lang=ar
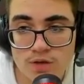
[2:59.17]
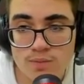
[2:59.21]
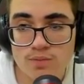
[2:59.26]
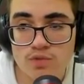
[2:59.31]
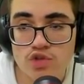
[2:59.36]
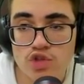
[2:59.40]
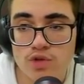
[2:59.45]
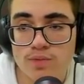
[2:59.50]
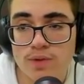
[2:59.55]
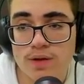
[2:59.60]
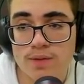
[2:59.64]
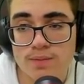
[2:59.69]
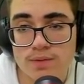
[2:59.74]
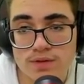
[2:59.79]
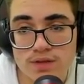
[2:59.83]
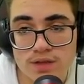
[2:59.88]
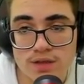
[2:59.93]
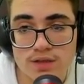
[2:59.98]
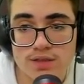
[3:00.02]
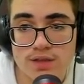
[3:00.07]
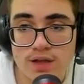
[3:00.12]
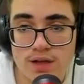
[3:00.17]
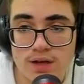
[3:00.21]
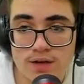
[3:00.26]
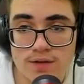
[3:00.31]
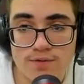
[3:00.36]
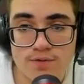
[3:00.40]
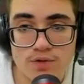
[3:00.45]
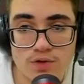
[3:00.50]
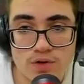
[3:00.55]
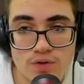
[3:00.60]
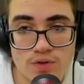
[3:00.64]
بشوب تكس على
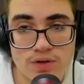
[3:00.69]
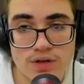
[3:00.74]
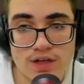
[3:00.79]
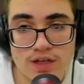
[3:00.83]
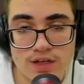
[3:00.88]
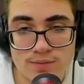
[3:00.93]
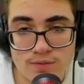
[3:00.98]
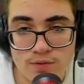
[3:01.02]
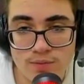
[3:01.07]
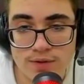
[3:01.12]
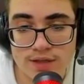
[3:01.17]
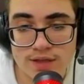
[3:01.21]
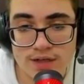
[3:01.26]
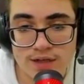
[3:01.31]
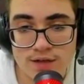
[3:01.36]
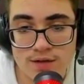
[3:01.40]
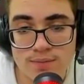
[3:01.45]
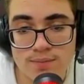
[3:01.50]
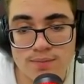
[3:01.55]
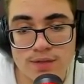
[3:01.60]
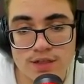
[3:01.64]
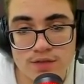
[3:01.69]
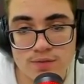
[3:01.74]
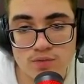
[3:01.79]
اف 4 هو النقلة ممكنة بس